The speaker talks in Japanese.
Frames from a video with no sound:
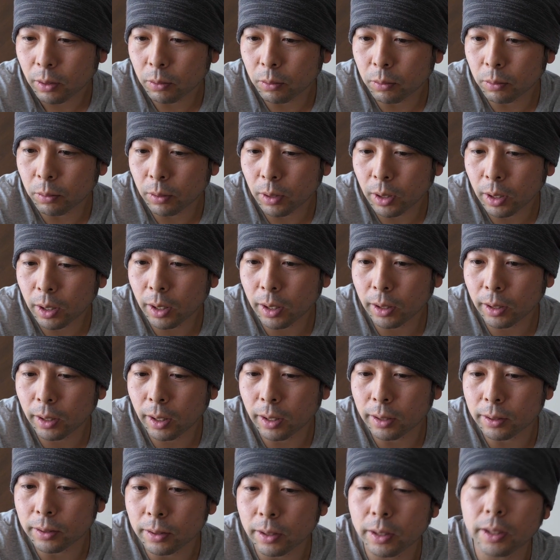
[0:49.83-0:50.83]
これが
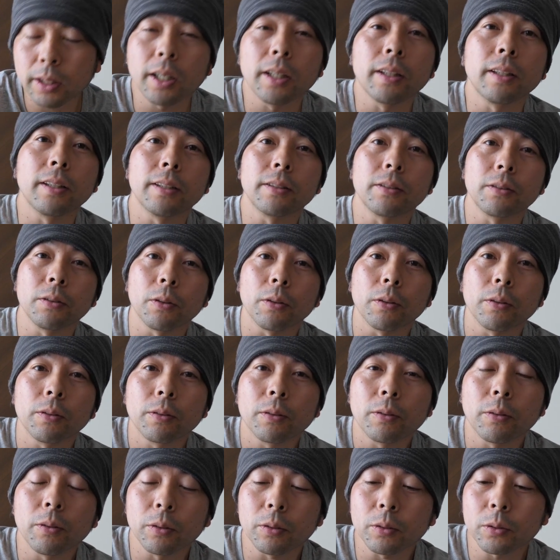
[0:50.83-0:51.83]
ね、好きなんですよ。
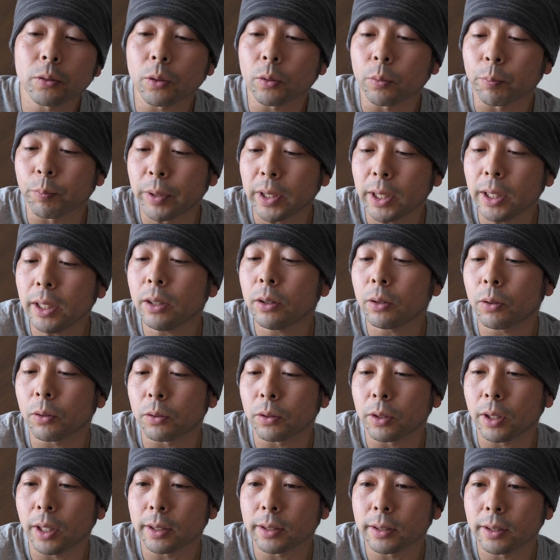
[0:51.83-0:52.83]
こう、ちょっとピリッと
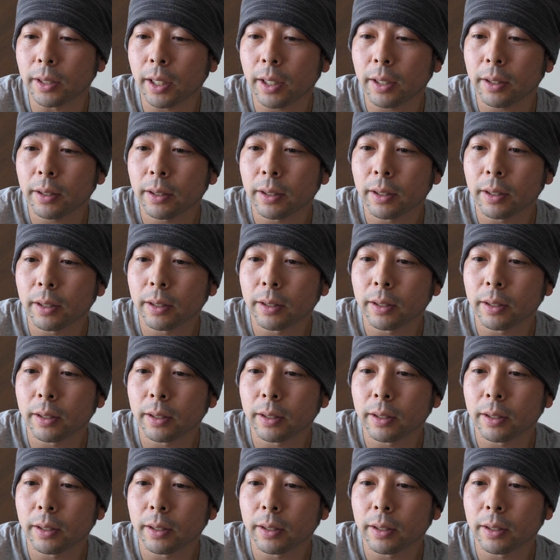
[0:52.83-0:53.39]
くるやつね。